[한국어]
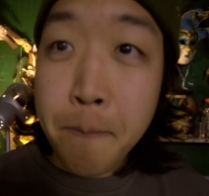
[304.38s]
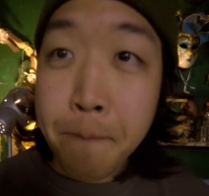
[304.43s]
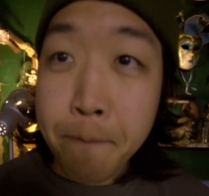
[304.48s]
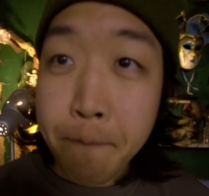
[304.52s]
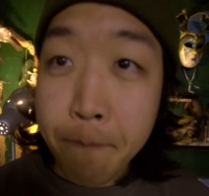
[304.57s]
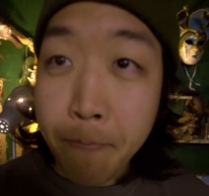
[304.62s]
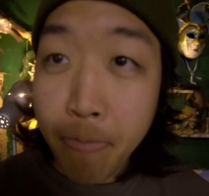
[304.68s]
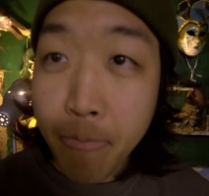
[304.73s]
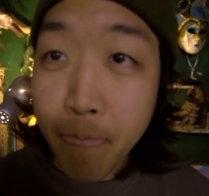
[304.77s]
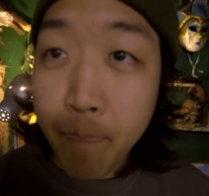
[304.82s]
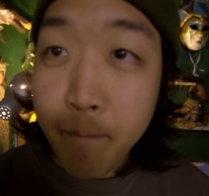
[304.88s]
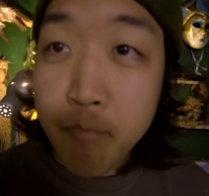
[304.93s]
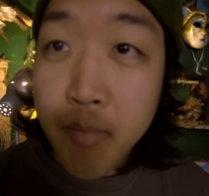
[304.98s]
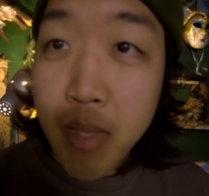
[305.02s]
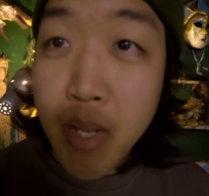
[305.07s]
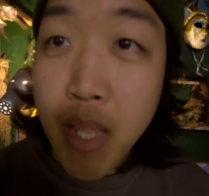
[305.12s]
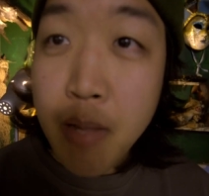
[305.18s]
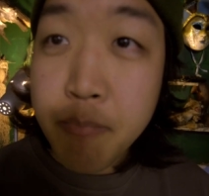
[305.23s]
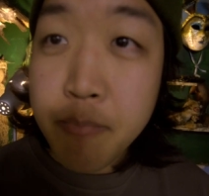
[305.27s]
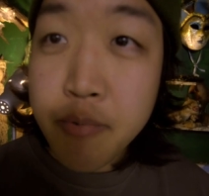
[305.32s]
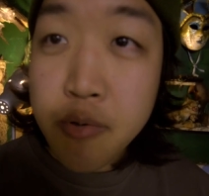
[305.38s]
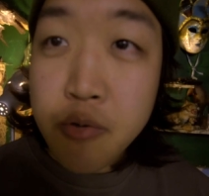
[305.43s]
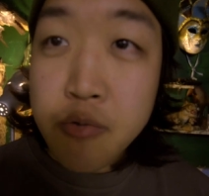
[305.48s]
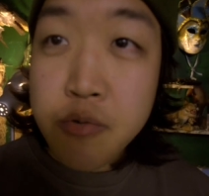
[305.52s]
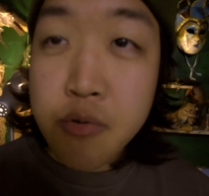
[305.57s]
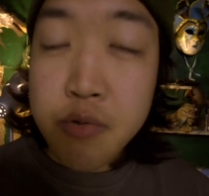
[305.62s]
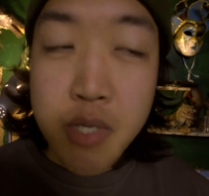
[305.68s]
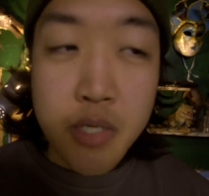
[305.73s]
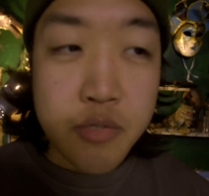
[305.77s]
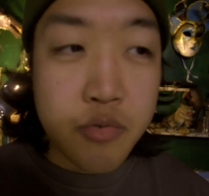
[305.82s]
음,
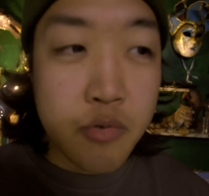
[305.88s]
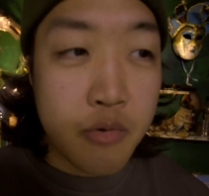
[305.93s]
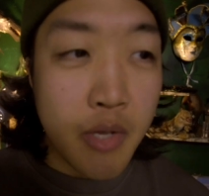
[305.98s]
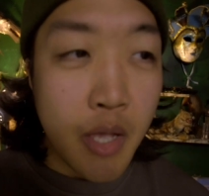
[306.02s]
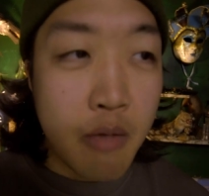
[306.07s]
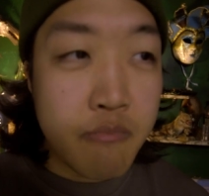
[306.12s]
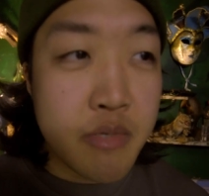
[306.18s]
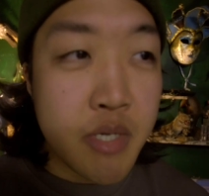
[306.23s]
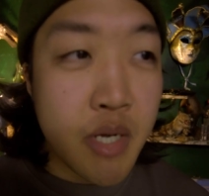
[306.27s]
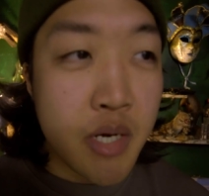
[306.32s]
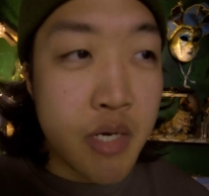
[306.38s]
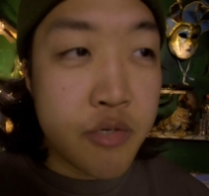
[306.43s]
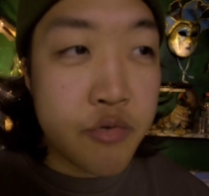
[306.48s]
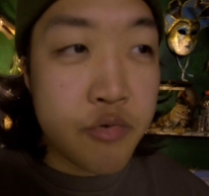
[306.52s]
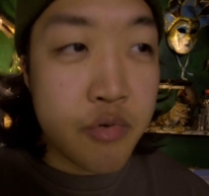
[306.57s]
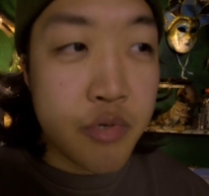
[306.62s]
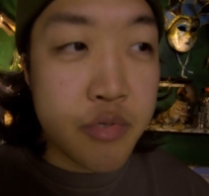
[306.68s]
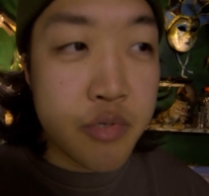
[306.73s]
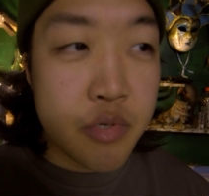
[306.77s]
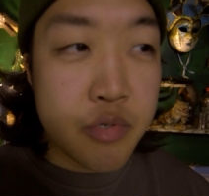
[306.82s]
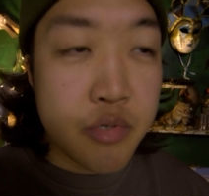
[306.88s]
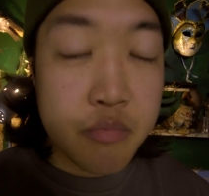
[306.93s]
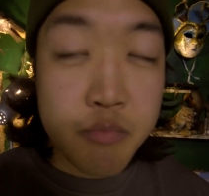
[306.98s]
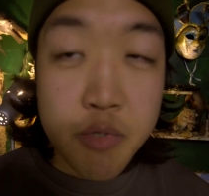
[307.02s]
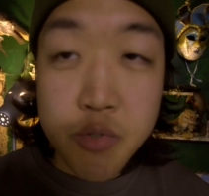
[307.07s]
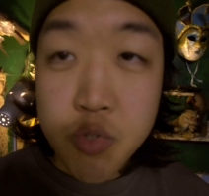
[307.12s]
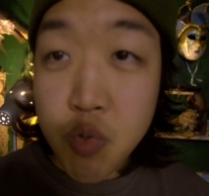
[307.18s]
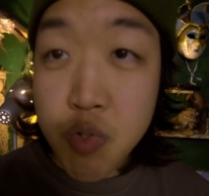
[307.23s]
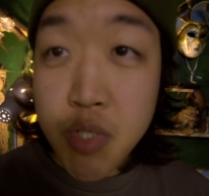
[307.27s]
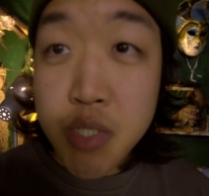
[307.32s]
앞으로도 계속 감사할 수 있었으면
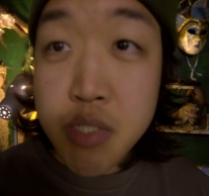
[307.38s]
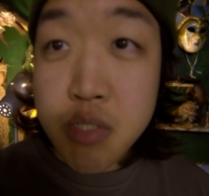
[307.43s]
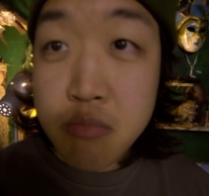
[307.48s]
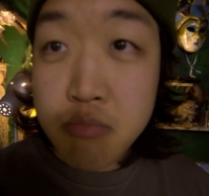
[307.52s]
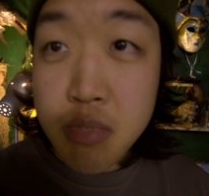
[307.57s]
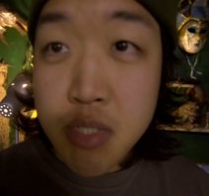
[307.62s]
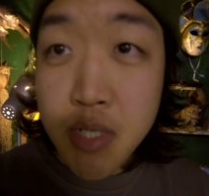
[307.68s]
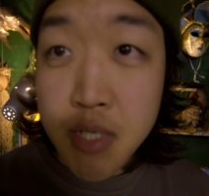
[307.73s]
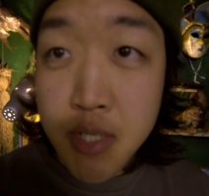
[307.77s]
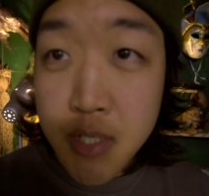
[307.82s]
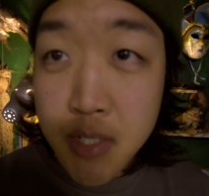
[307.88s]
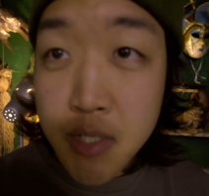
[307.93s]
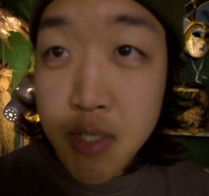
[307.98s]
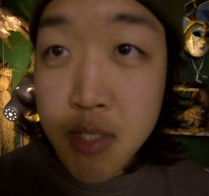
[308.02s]
좋겠습니다.